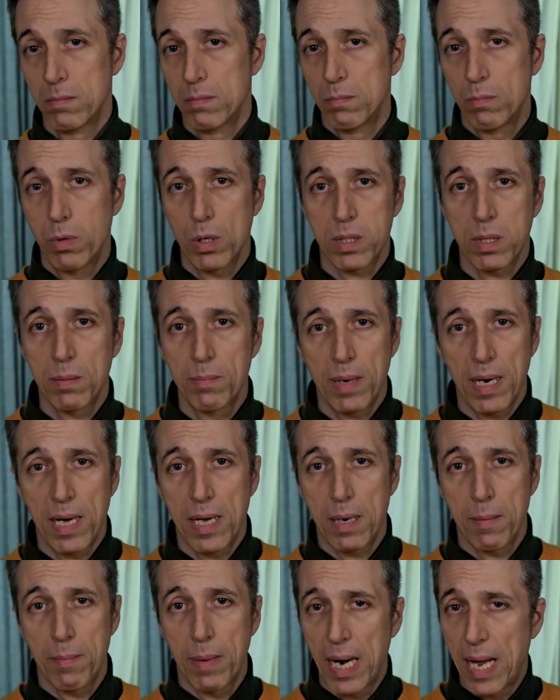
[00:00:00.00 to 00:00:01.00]
Può
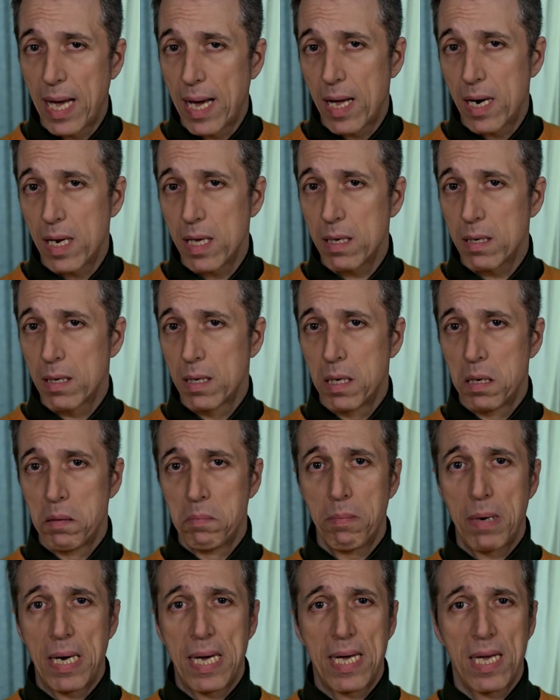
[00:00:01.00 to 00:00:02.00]
sembrare banale,
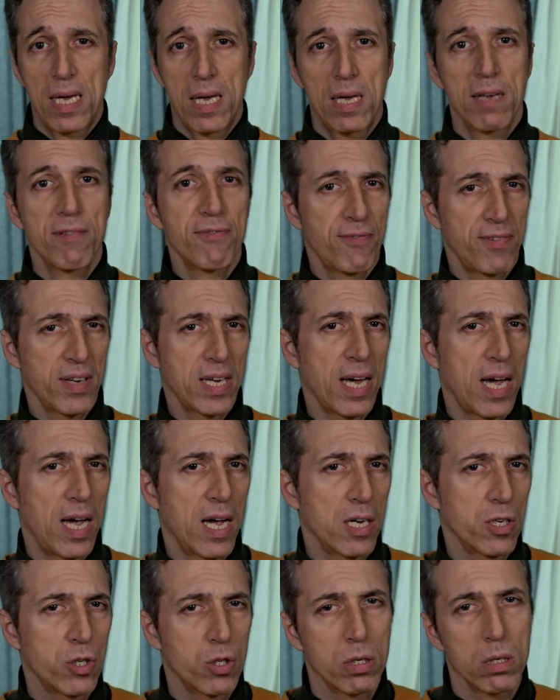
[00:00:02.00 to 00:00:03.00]
ma è
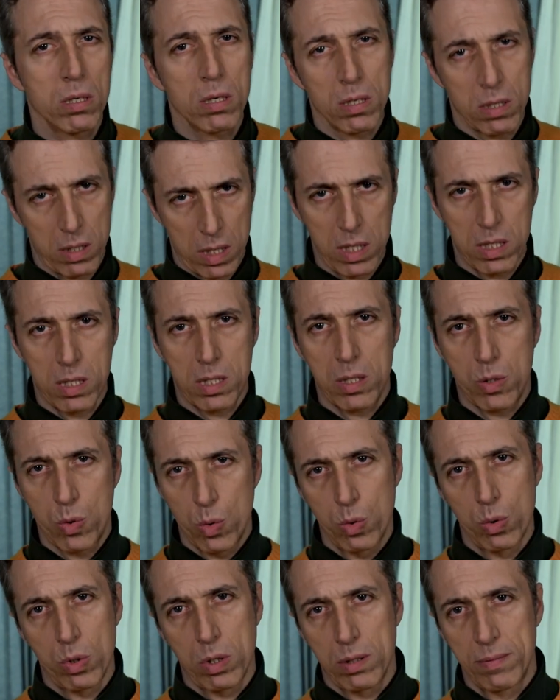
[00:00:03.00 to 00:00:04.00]
efficace e
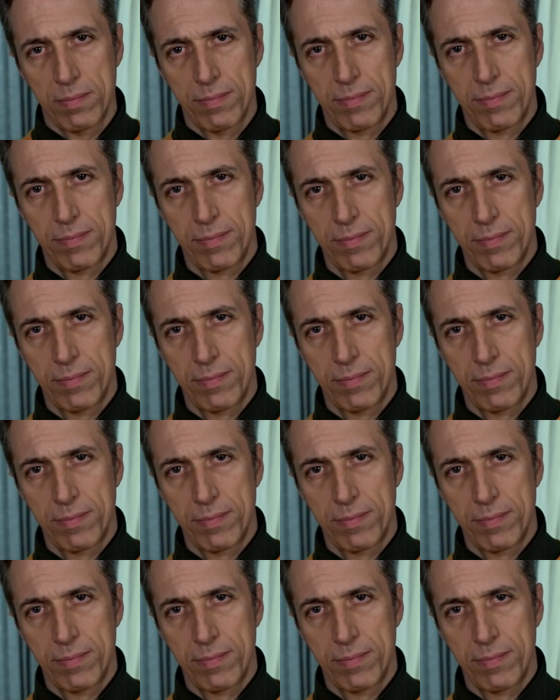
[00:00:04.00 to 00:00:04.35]
sicuro.